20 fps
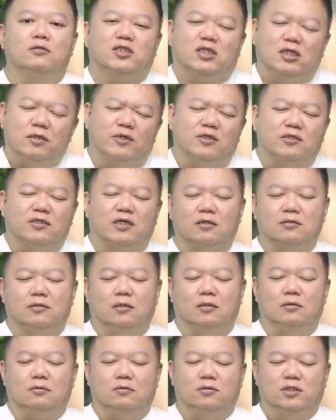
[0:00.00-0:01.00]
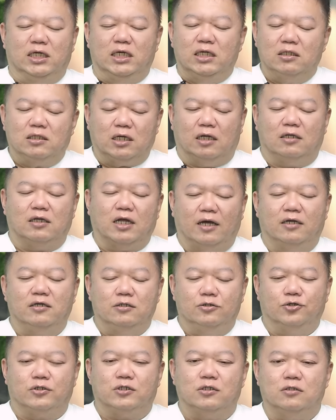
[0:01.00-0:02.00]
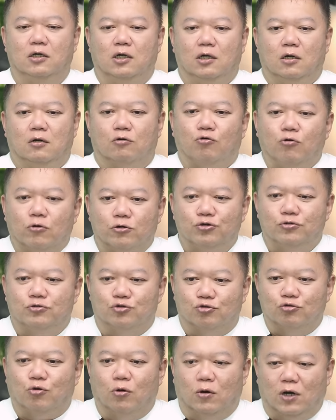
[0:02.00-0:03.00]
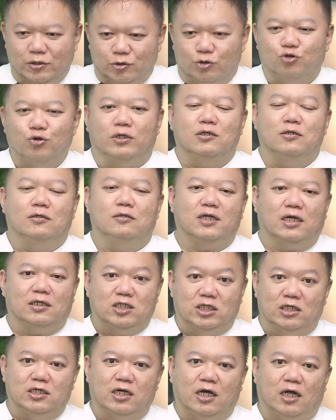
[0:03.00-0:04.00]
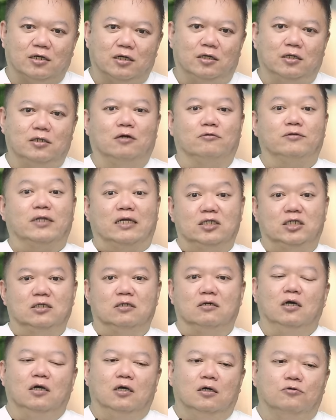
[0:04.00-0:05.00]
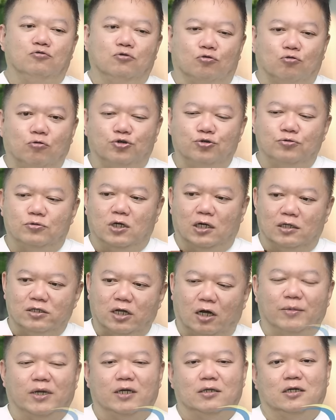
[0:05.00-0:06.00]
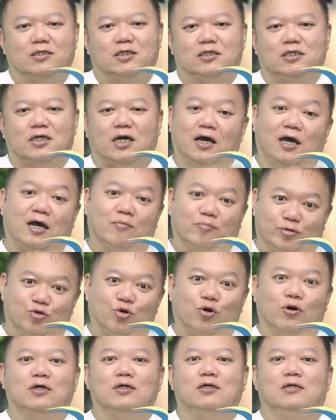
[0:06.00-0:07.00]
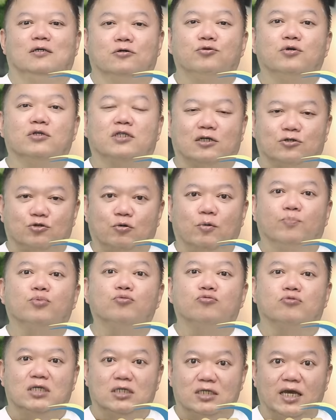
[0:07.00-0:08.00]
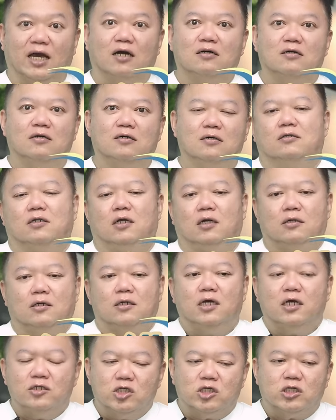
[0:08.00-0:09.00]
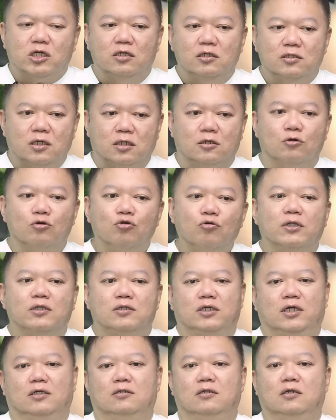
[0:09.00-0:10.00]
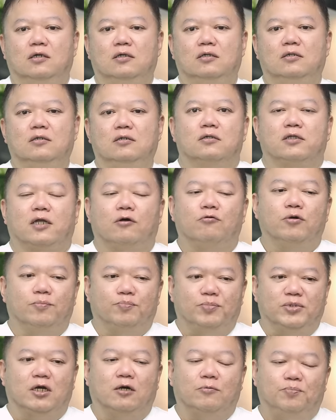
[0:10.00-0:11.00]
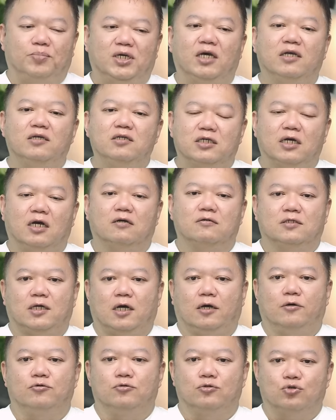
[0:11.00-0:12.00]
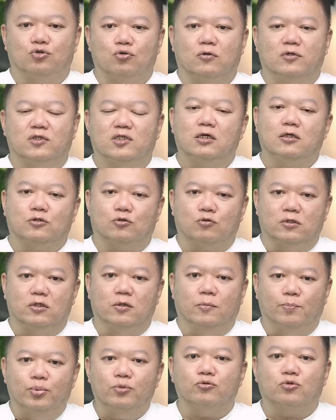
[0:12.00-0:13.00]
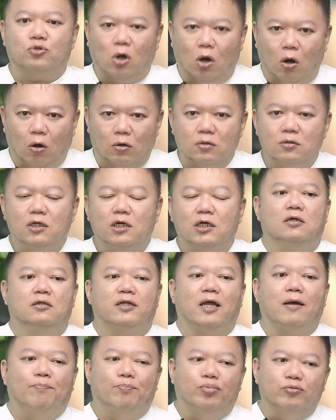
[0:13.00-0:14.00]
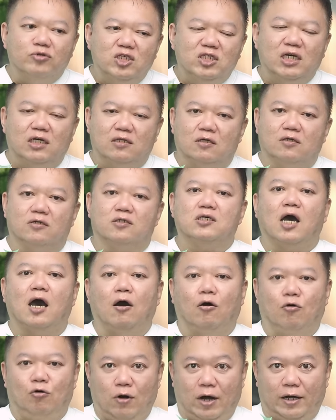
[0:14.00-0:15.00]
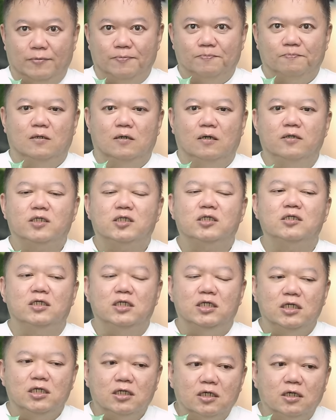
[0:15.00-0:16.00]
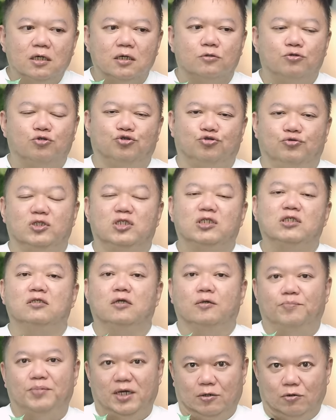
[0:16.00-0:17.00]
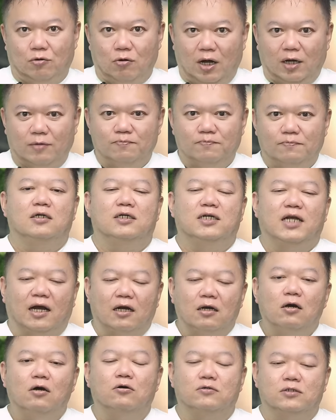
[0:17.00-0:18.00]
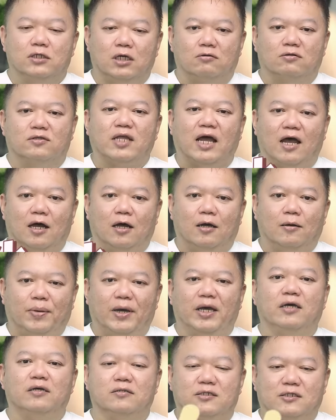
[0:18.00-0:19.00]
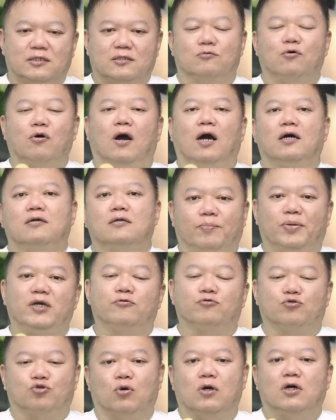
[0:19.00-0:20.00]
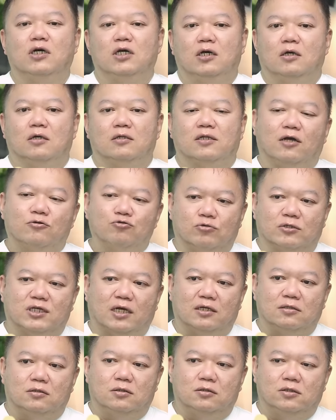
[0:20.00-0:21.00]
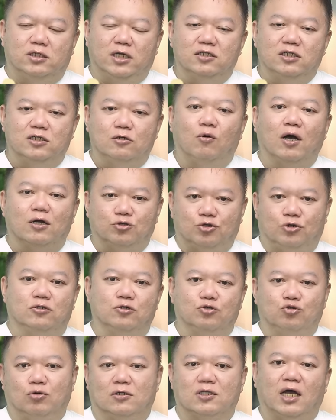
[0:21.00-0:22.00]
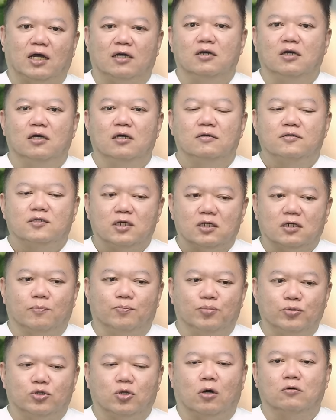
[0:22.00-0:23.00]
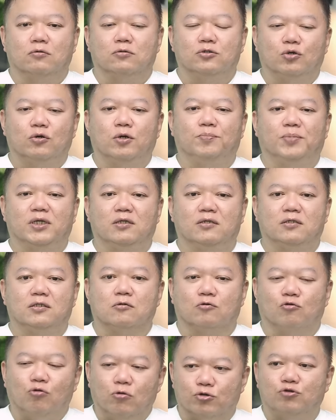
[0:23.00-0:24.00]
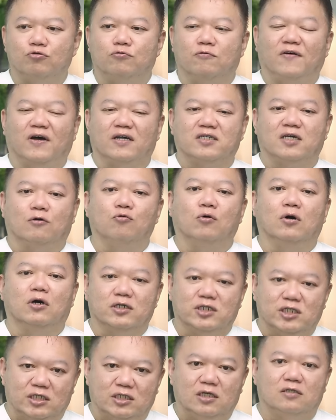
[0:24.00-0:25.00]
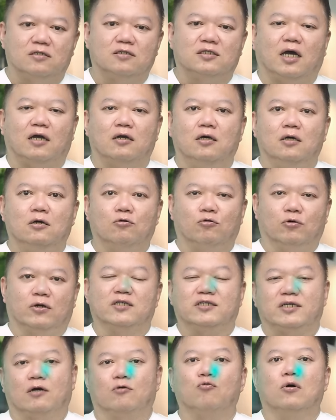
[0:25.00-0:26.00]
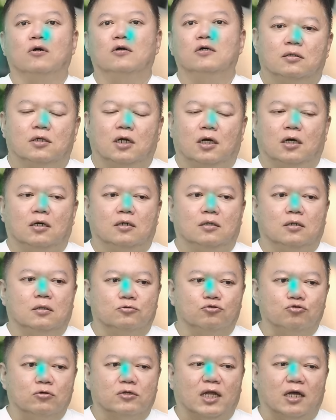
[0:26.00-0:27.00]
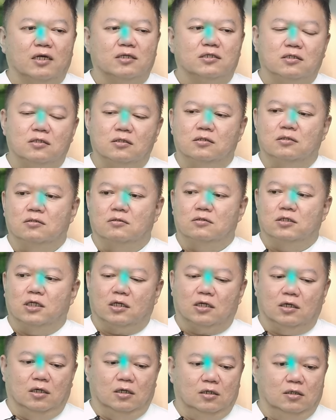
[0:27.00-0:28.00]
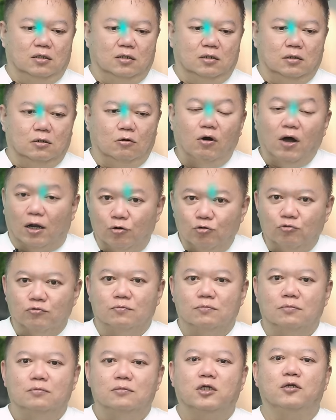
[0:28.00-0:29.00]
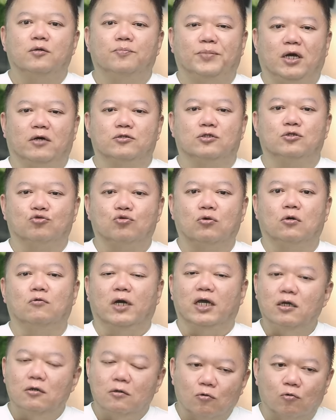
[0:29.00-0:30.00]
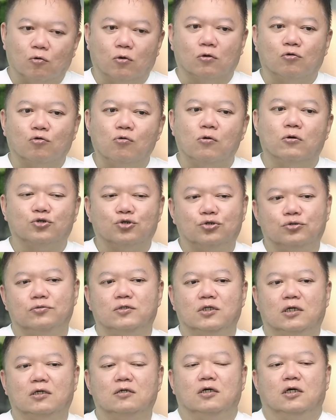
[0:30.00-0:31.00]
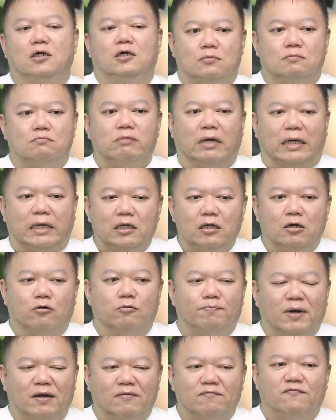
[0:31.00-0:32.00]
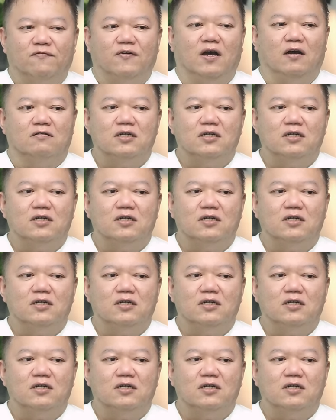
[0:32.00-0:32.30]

基本上的第一层含义就是，过去如果很顺，那接下来可能要担心；如果过去很倒霉，那接下来很不错，因为它就会不一样。那更深一层的论点呢，它会比较偏向在于说，这个所谓的不同，它不见得是好坏，而是一个局势的变化。然后要搭配死画，譬如说，他如果在天机化权的状态，这个不同就会变成是过去无法掌握，而现在我可以掌握。那如果他是那个化禄，那就表示说，哎，我过去呢没有办法